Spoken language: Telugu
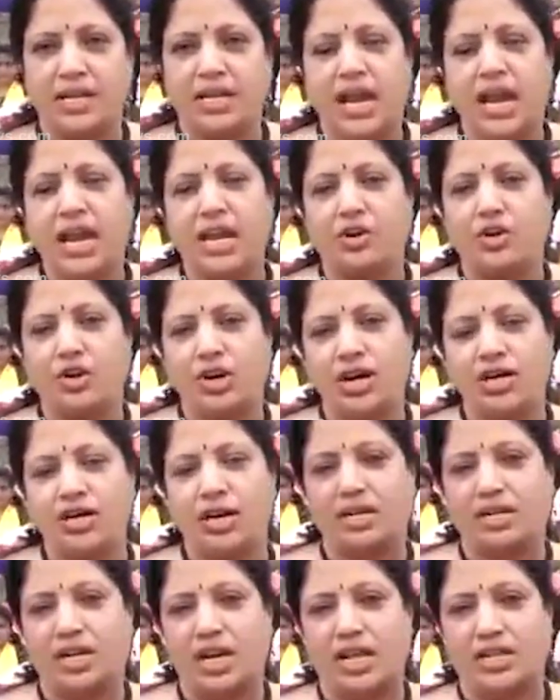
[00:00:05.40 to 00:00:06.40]
ఏం
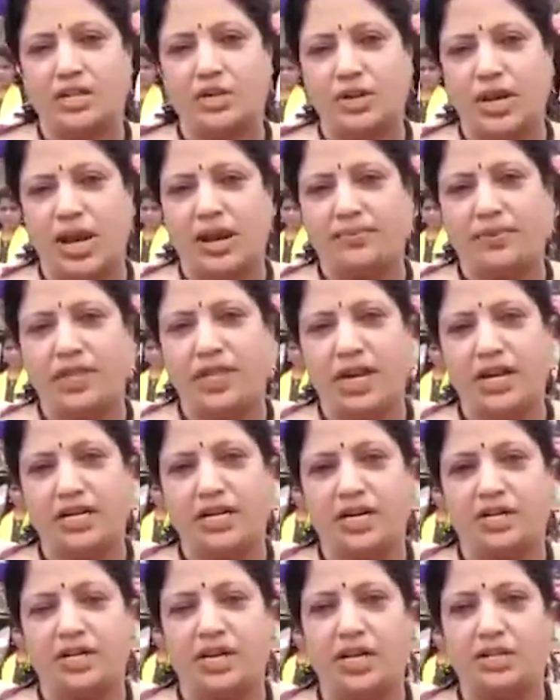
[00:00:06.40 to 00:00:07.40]
కొనేటట్టు లేదు ఏం
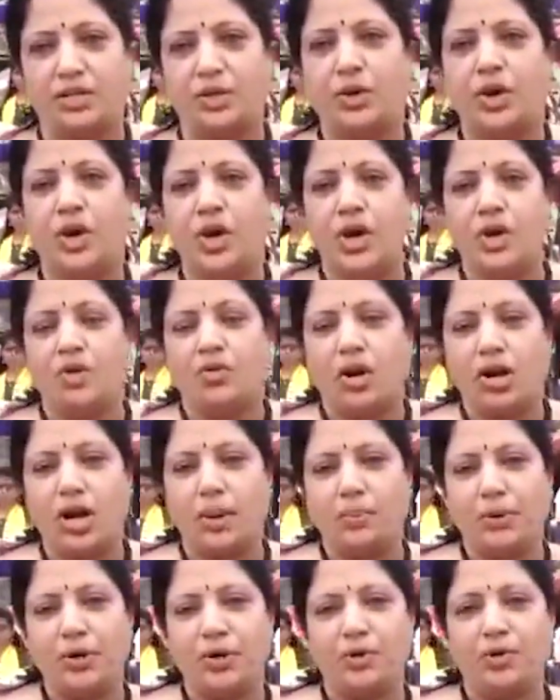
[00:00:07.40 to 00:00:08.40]
తినేటట్టు లేదు
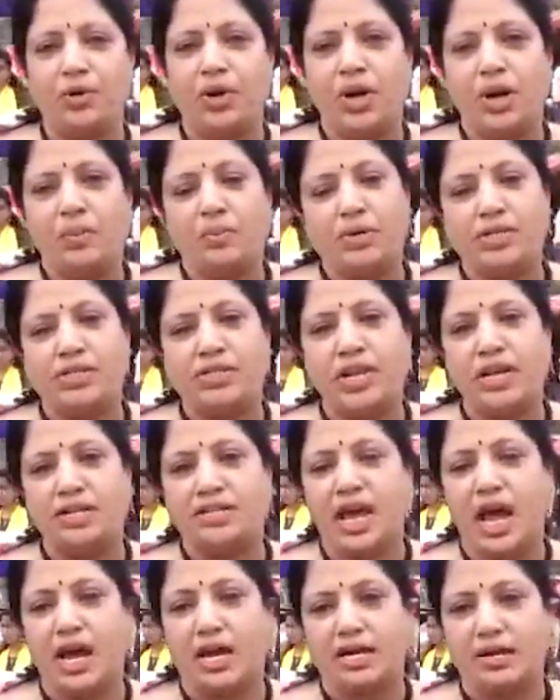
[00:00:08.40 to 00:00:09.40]
ఒకప్పుడు పుస్తలు
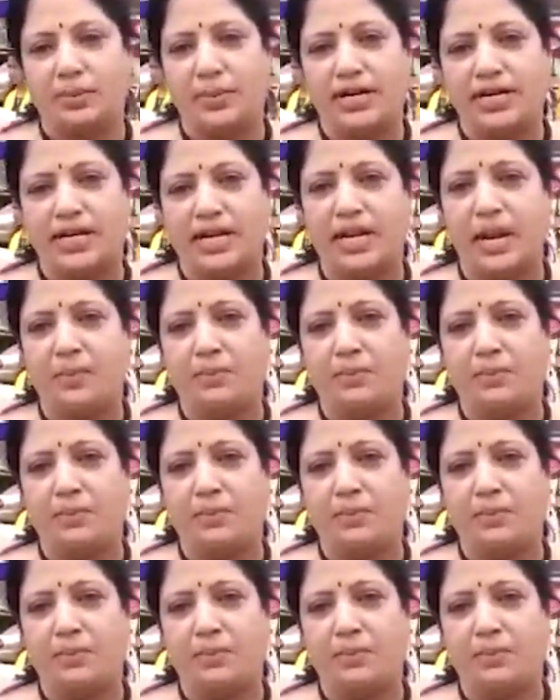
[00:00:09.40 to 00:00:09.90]
తాకట్టు పెట్టైనా